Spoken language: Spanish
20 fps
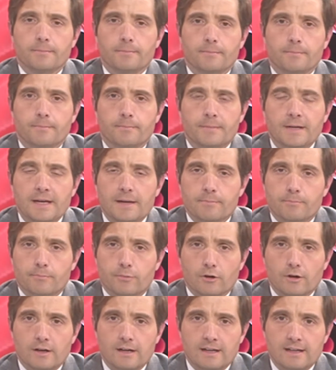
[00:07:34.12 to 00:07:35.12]
Bien,
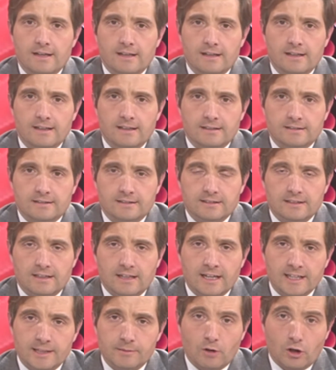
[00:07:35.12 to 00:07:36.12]
pues
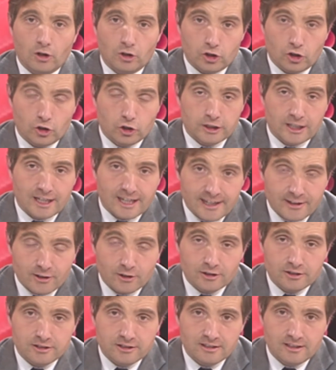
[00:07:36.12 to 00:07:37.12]
ánimo a los
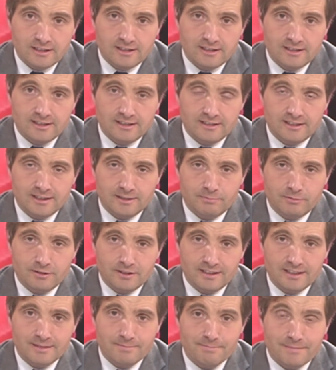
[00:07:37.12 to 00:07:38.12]
hosteleros. Eh,
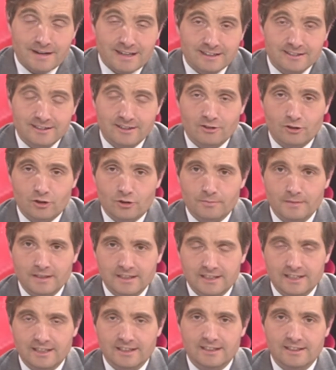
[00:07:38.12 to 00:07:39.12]
después de más de dos
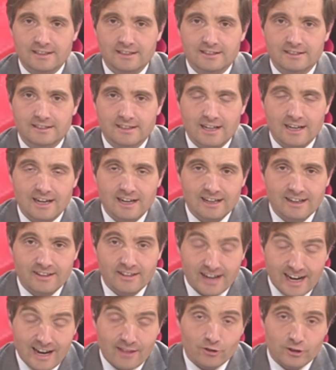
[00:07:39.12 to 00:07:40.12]
meses
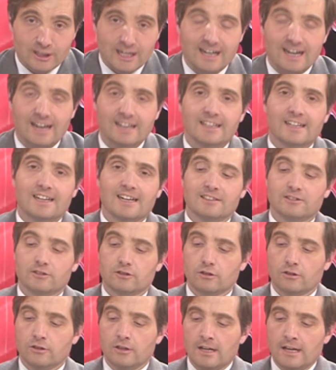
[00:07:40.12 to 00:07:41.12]
cerrados a cal y
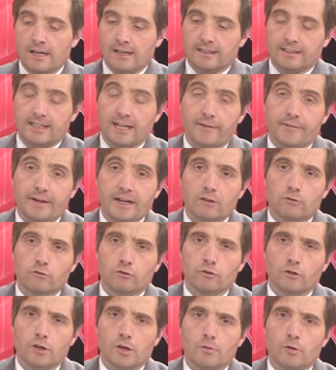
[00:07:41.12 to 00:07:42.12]
canto, se abre
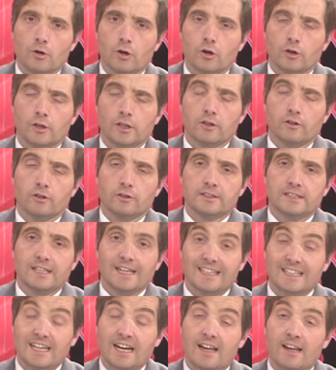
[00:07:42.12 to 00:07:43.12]
un nuevo horizonte
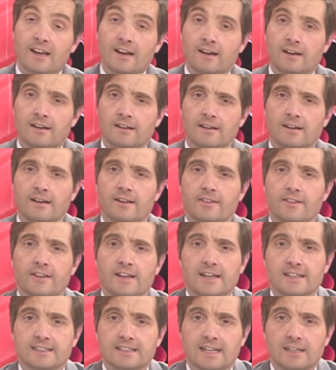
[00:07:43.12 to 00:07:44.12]
hacia,
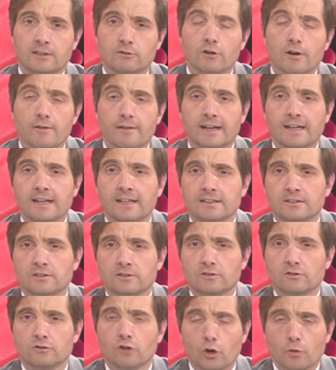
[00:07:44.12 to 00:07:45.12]
esa nueva
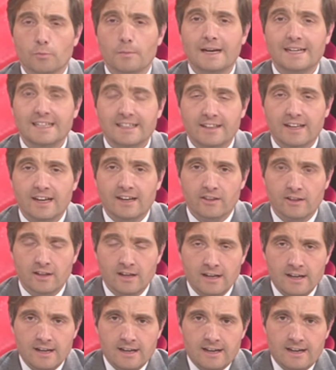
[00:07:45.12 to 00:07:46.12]
normalidad.
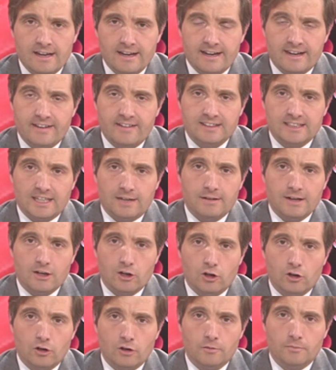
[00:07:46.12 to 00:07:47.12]
Eh, queda
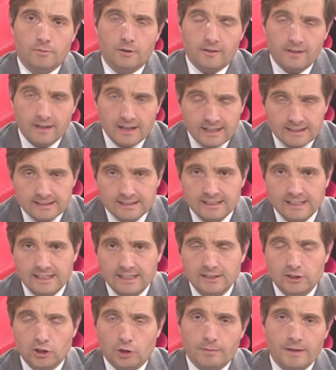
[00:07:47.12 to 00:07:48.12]
trabajo por
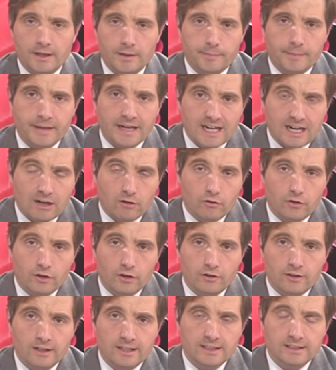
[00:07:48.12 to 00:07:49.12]
delante, tomar
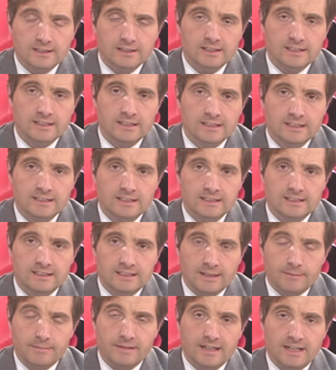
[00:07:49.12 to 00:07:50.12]
precauciones y
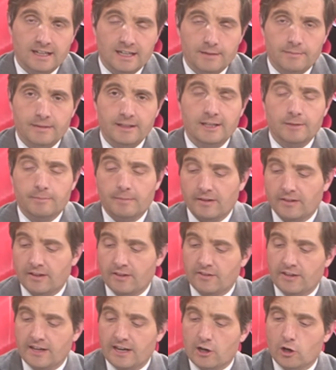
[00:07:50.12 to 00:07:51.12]
también hay que pedir
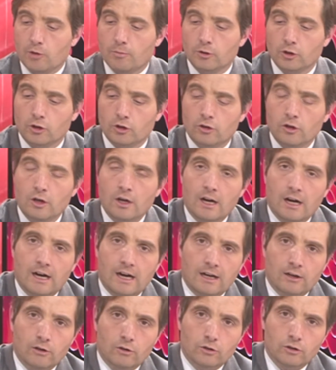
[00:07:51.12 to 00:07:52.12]
paciencia, como no,
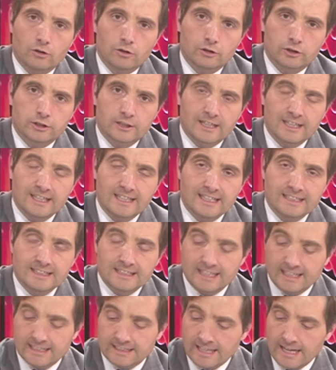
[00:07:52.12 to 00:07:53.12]
a los
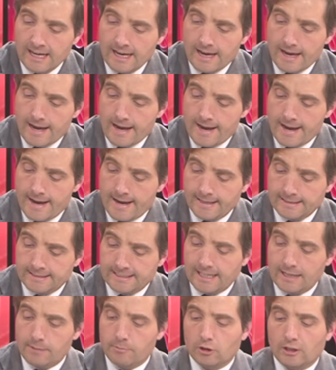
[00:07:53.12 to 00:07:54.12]
clientes. Eh,
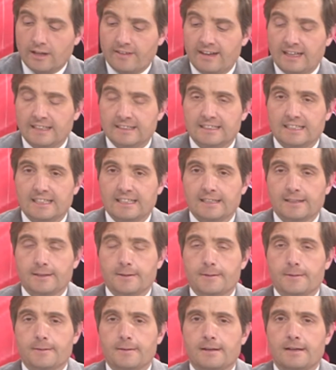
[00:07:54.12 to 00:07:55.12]
seguimos adelante.
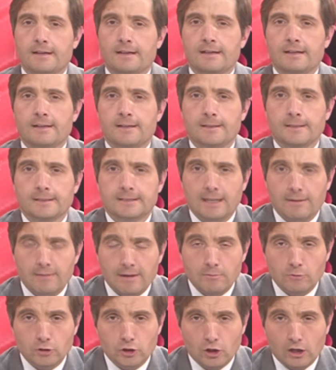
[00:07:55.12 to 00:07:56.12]
se
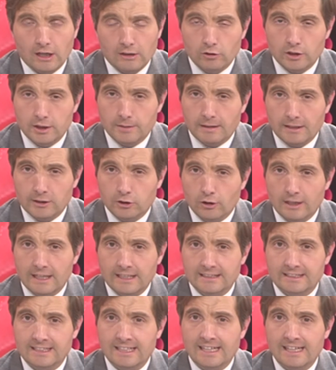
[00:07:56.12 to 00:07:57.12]
habla mucho en las últimas
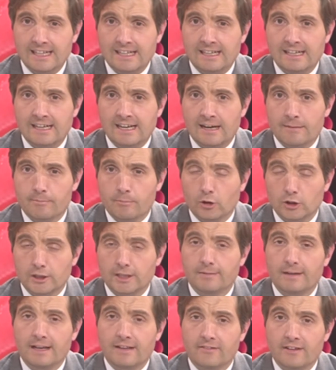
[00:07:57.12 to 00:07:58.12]
horas de la
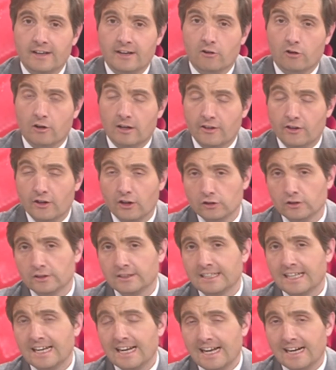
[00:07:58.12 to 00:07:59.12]
posible
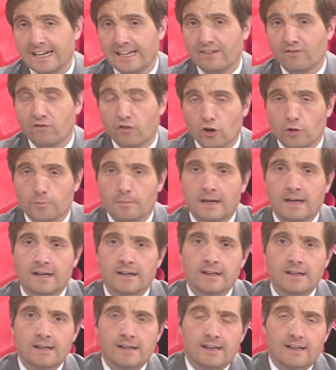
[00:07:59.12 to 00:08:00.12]
derogación de la
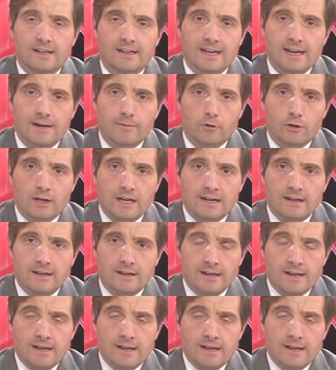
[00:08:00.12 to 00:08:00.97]
reforma laboral.